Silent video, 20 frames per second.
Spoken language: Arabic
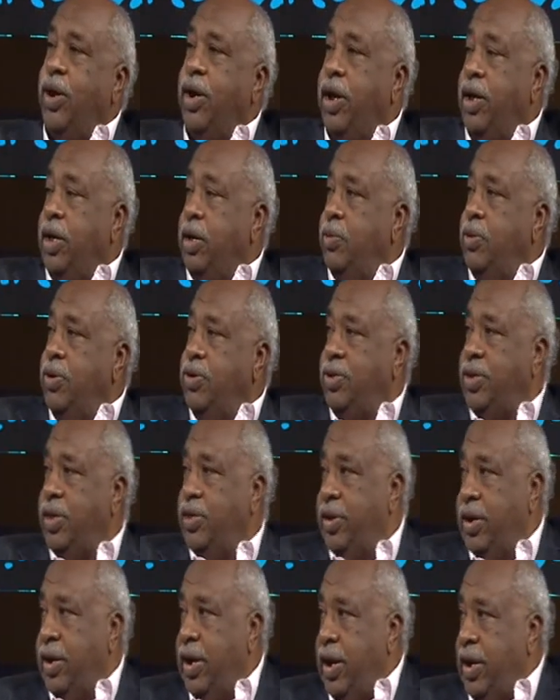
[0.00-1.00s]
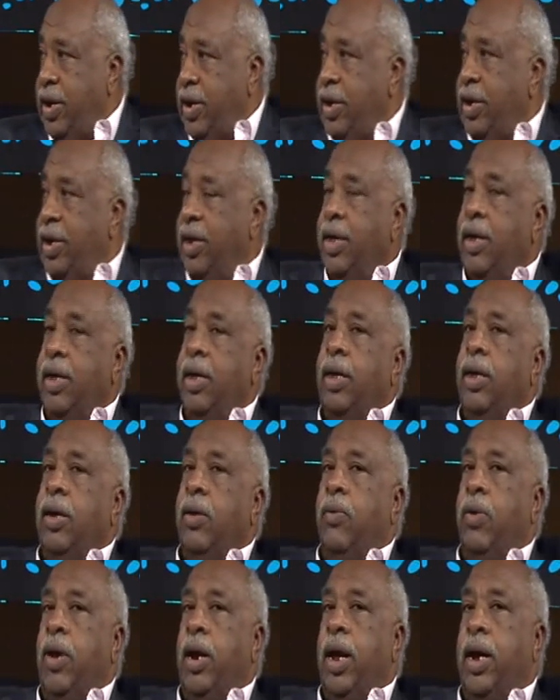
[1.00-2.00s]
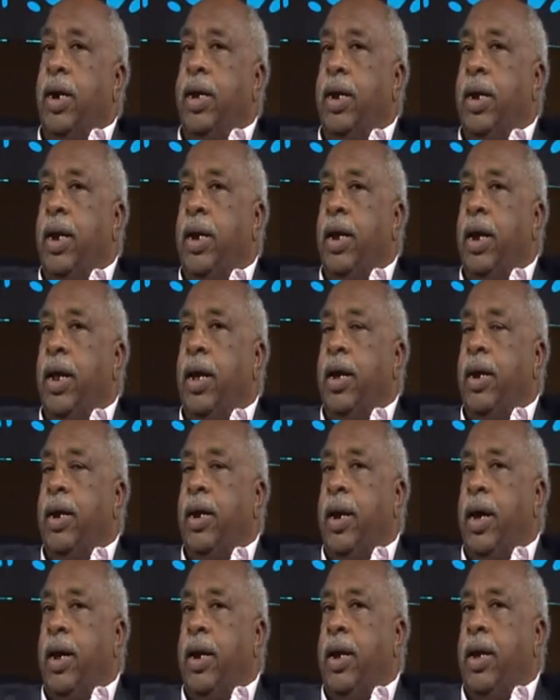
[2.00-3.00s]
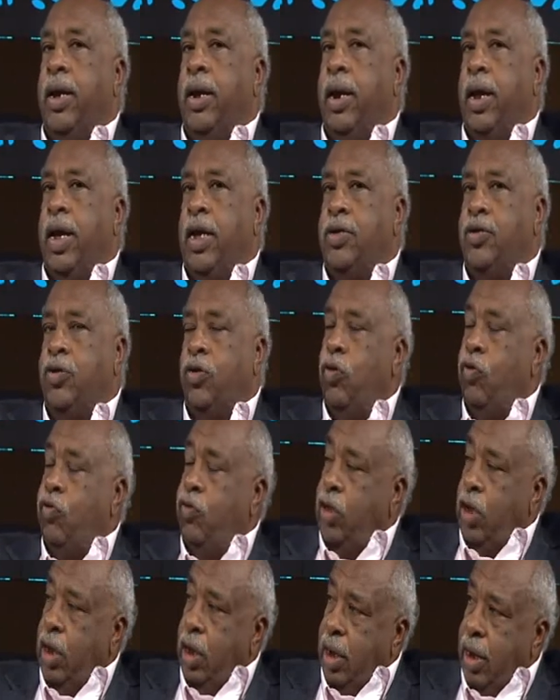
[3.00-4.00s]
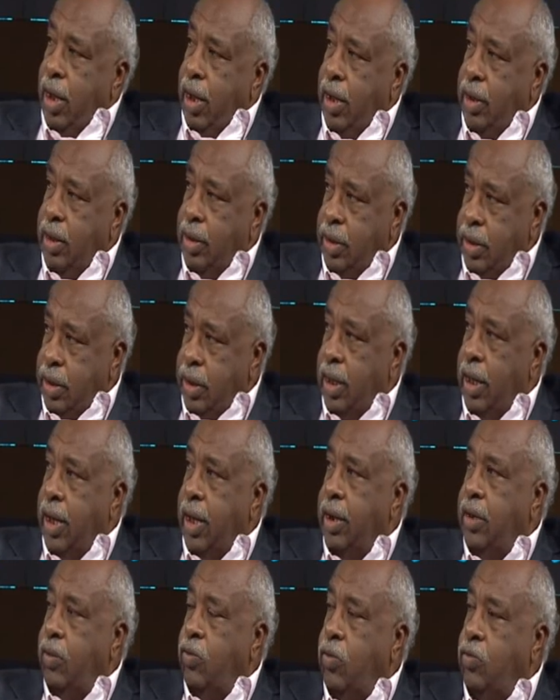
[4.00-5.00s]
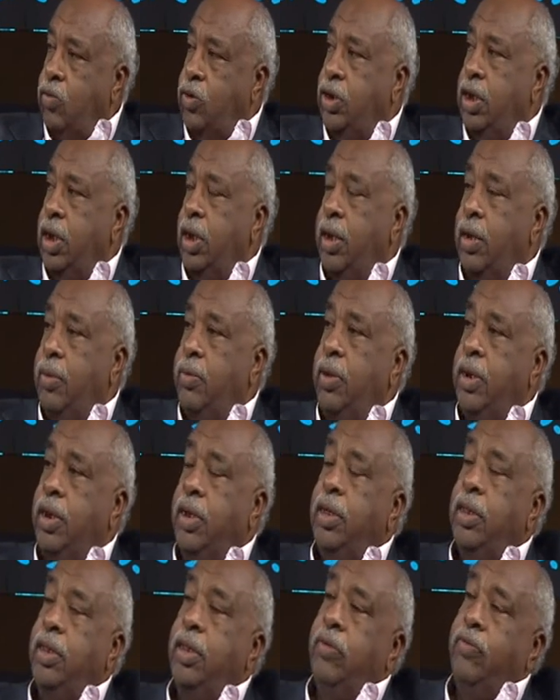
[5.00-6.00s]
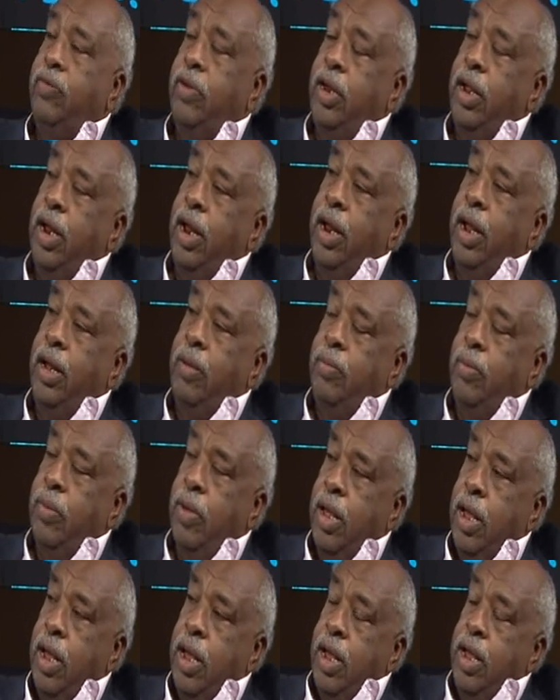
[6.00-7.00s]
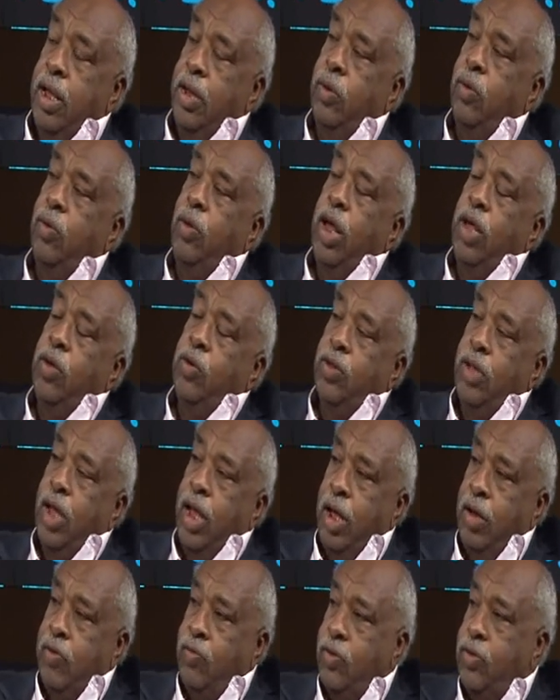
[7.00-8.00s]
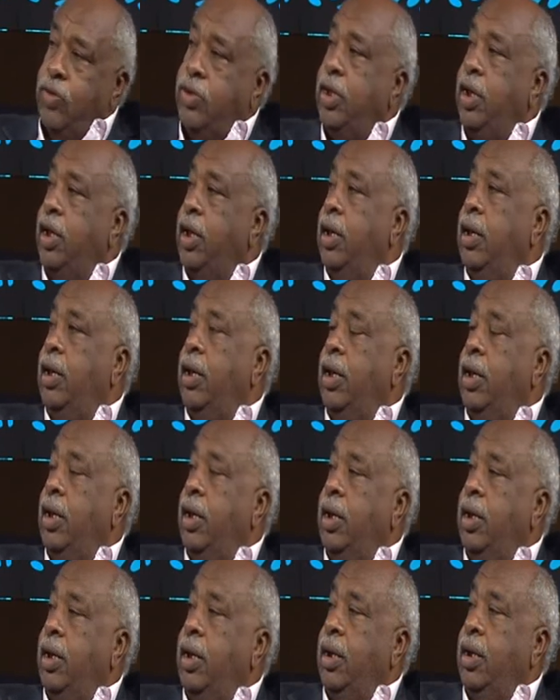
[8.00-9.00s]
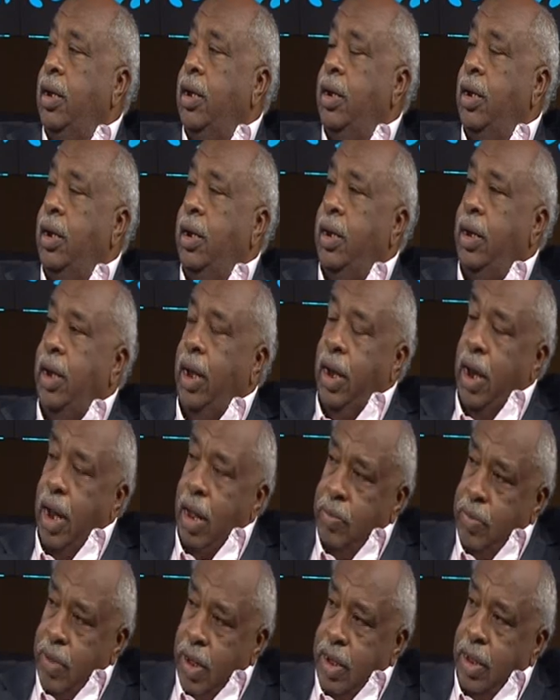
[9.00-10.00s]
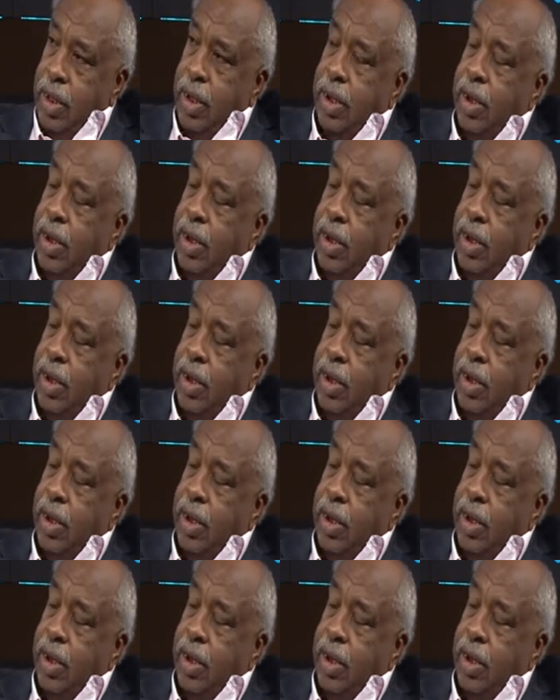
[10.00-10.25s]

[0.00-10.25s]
ولكن انا الاحظ انه في عله حقيقيه يعني ومشكله كبيره جدا في الاعلام انه لا يتاح الفرصه للاعلامي ايا كان ان يتدرب تدريب